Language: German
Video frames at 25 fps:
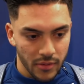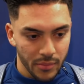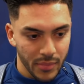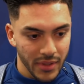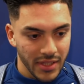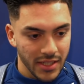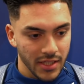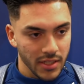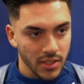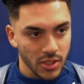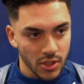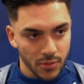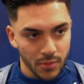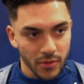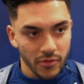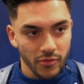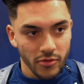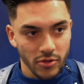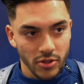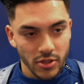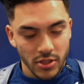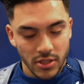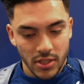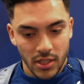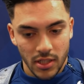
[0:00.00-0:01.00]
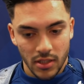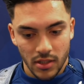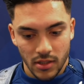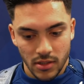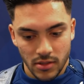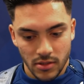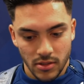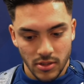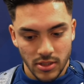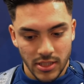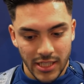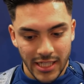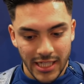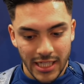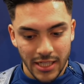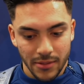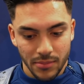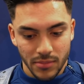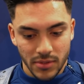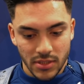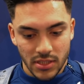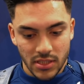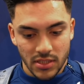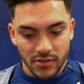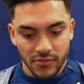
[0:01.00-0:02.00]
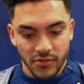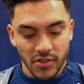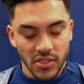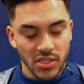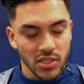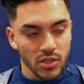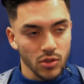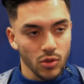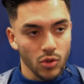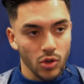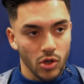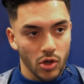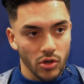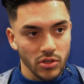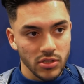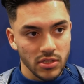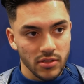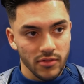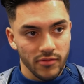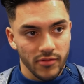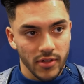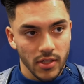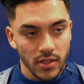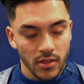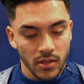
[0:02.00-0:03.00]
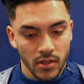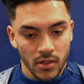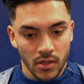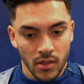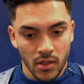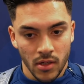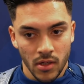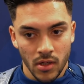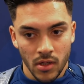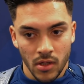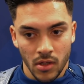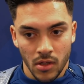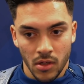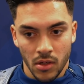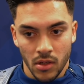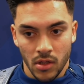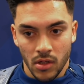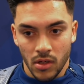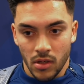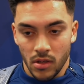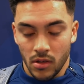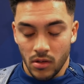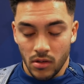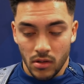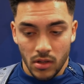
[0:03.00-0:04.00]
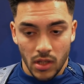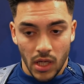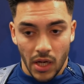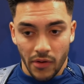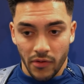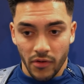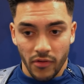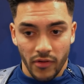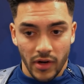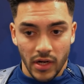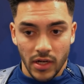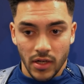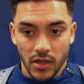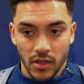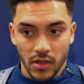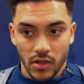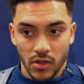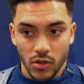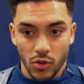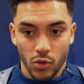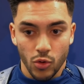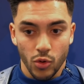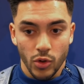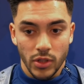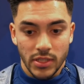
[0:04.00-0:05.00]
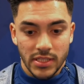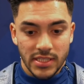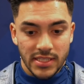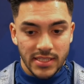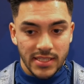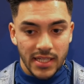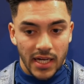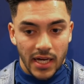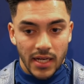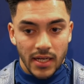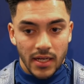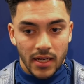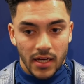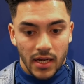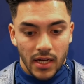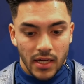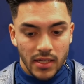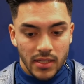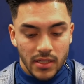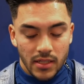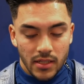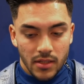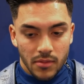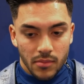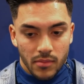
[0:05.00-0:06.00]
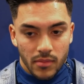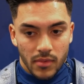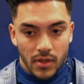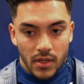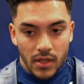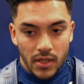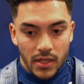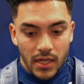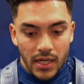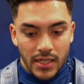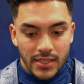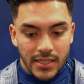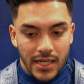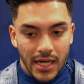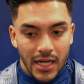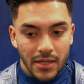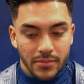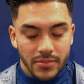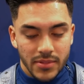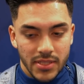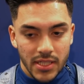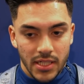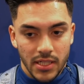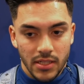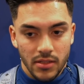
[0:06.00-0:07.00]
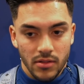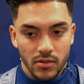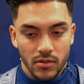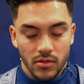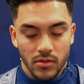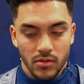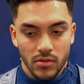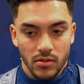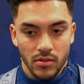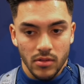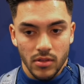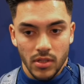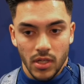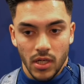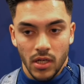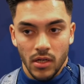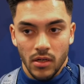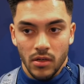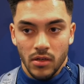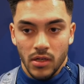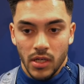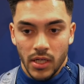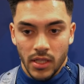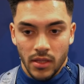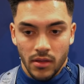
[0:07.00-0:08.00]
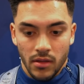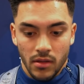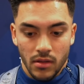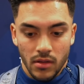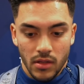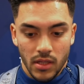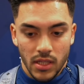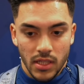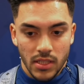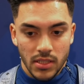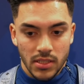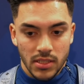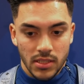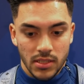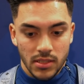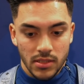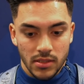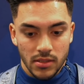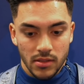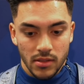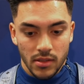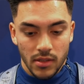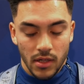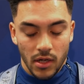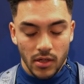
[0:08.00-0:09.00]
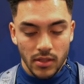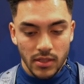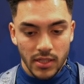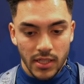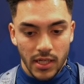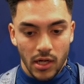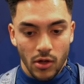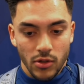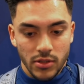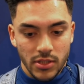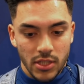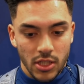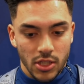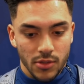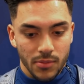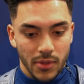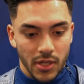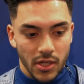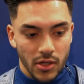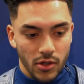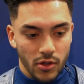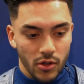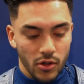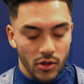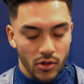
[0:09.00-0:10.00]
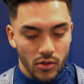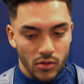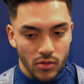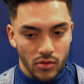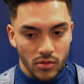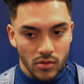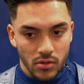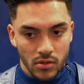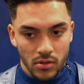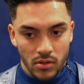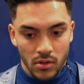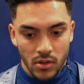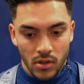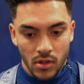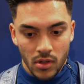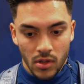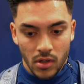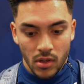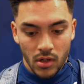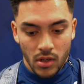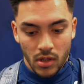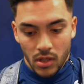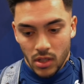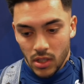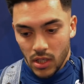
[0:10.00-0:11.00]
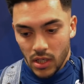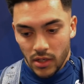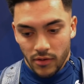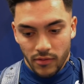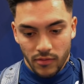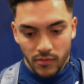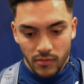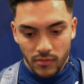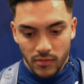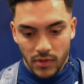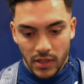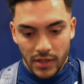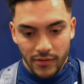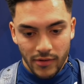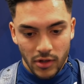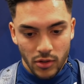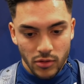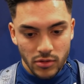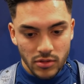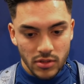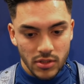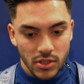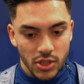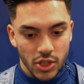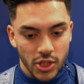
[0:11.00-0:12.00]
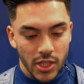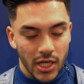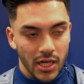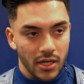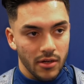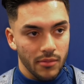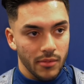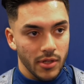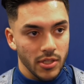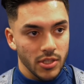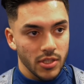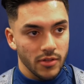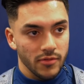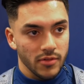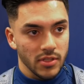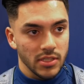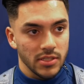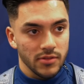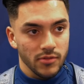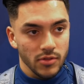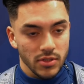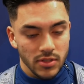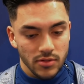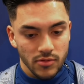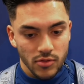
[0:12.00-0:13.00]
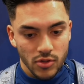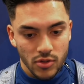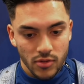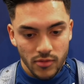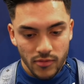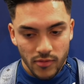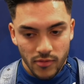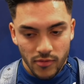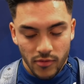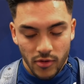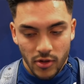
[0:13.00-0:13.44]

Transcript: war ein bitteres Spiel, würde ich sagen. Also das Ergebnis ist viel zu hoch ausgefallen. Ja, wir waren kurz dran nach, dem, äh, nach der Halbzeit und ja, hätten das, äh, den Ausgleich machen können und ja, Leverkusen ist eine starke Mannschaft, das wussten wir schon von